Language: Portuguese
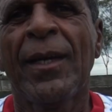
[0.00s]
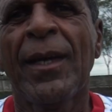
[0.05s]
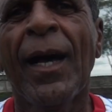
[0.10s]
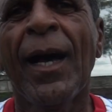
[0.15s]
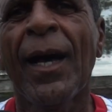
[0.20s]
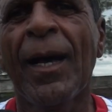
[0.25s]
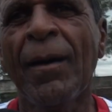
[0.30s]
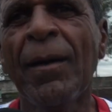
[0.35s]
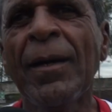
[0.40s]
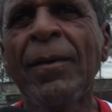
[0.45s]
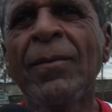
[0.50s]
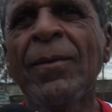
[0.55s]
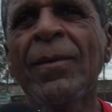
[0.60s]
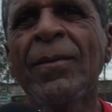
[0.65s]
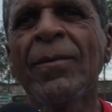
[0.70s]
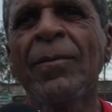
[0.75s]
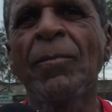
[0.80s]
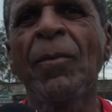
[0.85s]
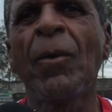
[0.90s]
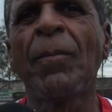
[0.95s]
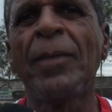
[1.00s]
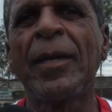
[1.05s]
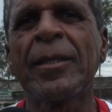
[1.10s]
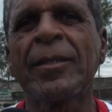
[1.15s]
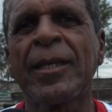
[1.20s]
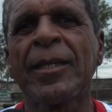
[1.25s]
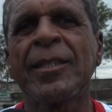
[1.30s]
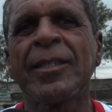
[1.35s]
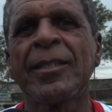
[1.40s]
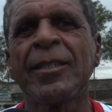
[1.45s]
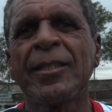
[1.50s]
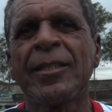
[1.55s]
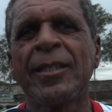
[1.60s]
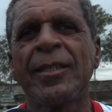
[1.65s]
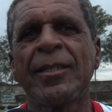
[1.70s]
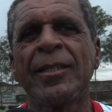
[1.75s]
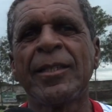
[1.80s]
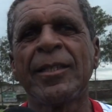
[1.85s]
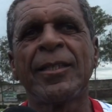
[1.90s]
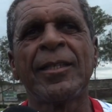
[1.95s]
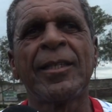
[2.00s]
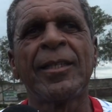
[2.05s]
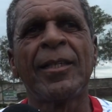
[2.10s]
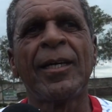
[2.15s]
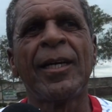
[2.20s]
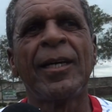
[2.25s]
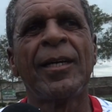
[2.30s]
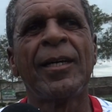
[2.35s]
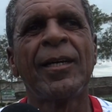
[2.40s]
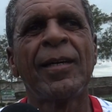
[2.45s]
Ah, é um momento assim de, de, de,